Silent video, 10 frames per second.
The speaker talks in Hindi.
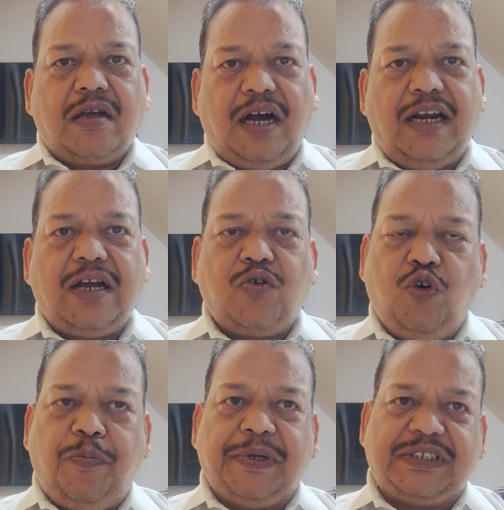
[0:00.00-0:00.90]
खाना
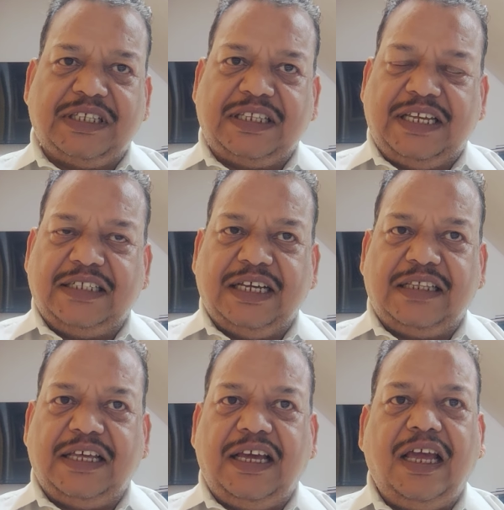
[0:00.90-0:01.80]
खूब पसंद किया
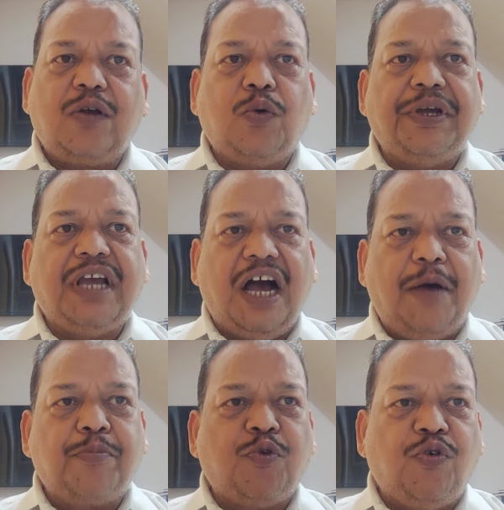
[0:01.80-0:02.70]
जाता है कोई
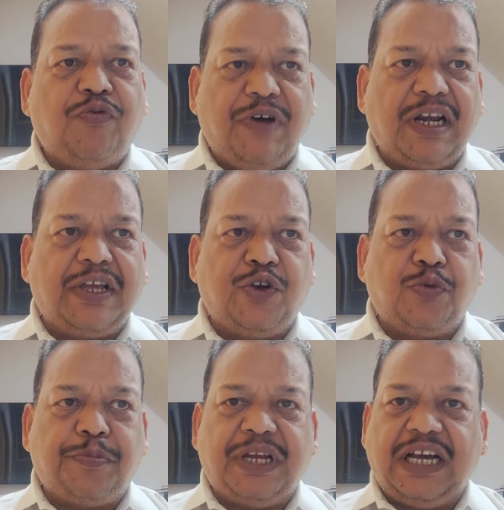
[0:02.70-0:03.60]
आम को फल के
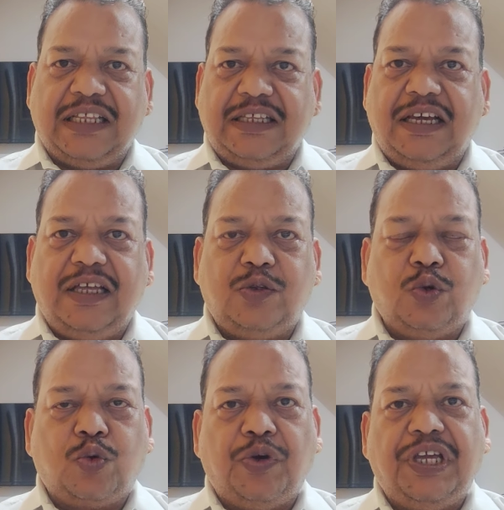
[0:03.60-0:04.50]
रूप में खाता है
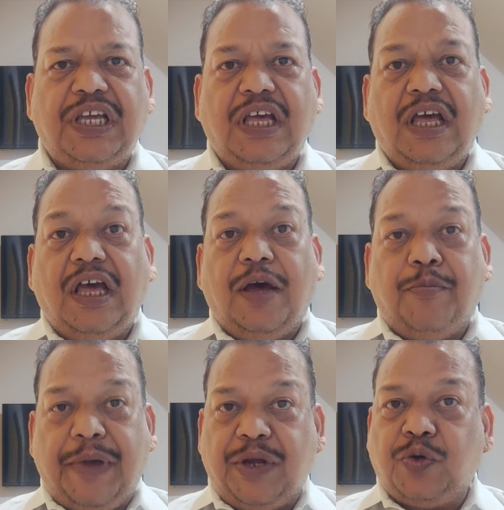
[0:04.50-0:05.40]
तो कोई
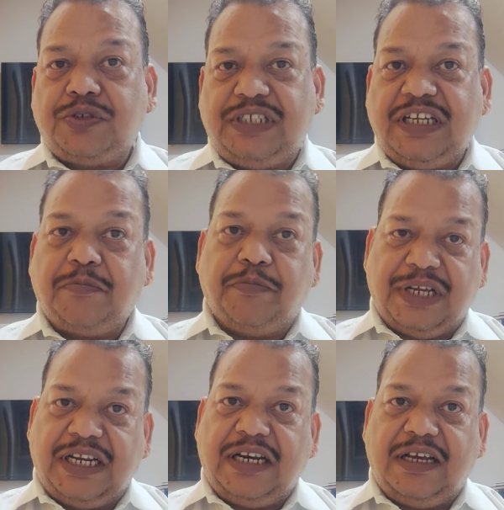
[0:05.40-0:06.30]
मैंगो शेक
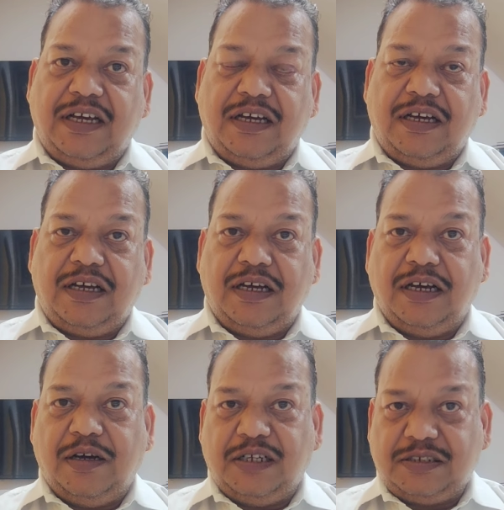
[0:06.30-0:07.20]
बनाना
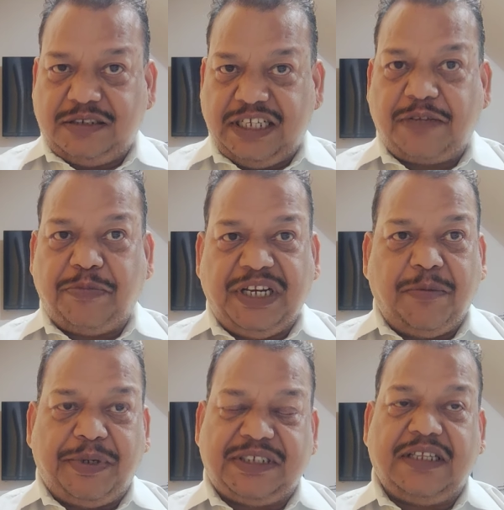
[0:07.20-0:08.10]
शेक
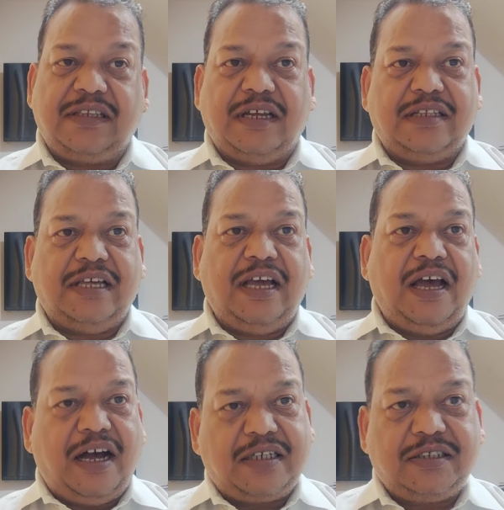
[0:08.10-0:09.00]
पीना पसंद करता है
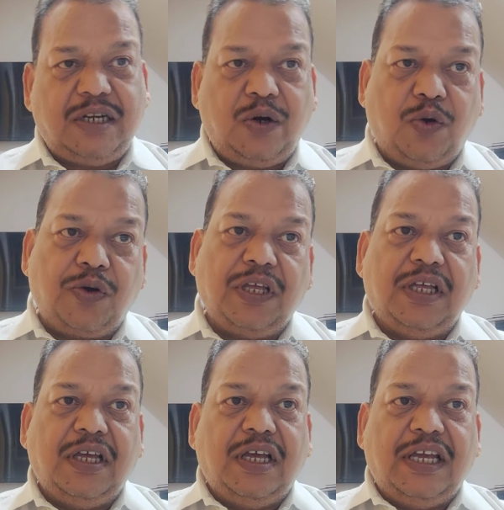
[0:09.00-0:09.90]
अक्सर
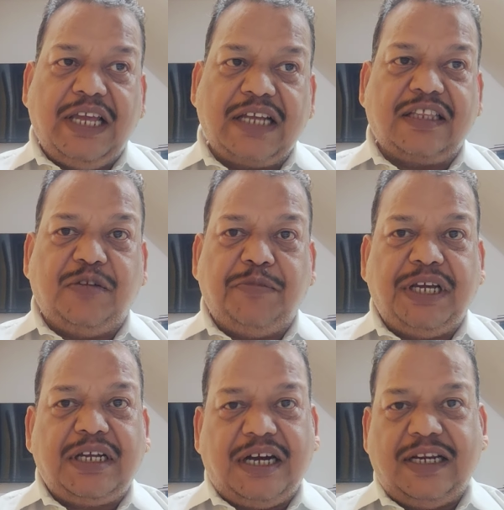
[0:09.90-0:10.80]
लोग एक दिन
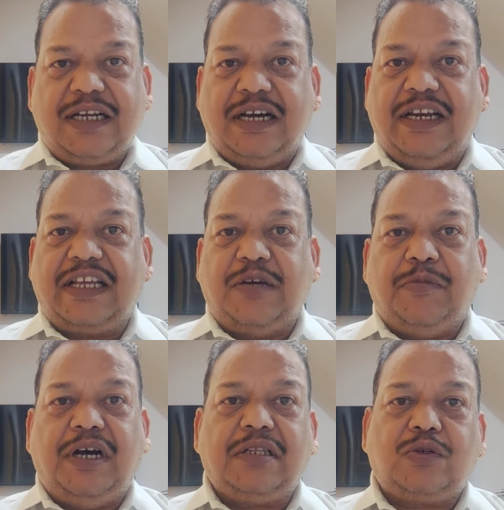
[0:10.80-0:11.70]
में खाना खाने के
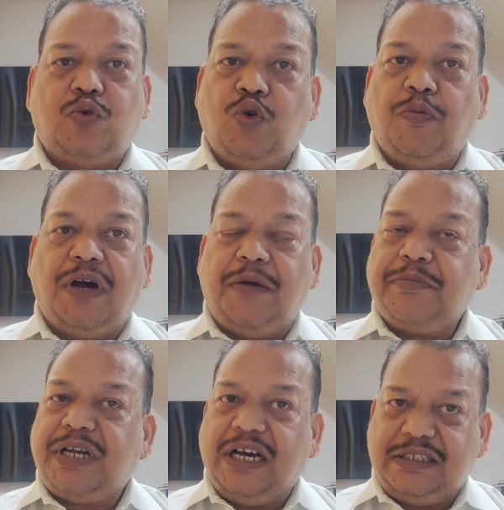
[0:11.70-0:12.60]
बाद खूब
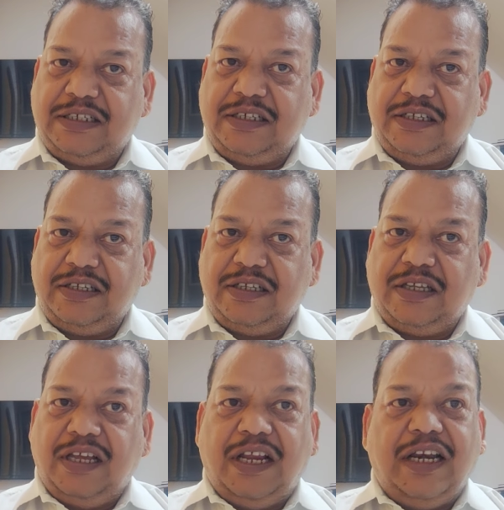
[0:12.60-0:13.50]
आम खाते हैं
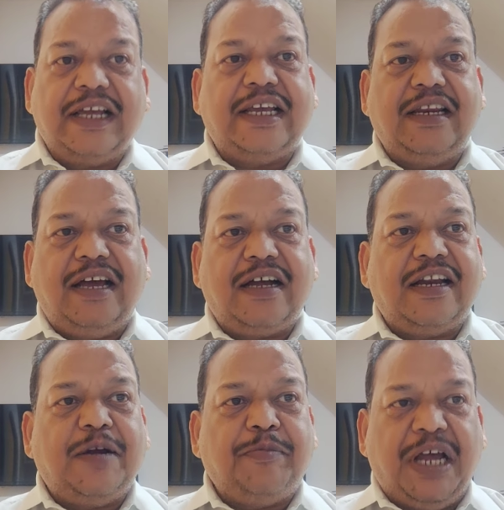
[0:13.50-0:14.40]
लेकिन अगर आप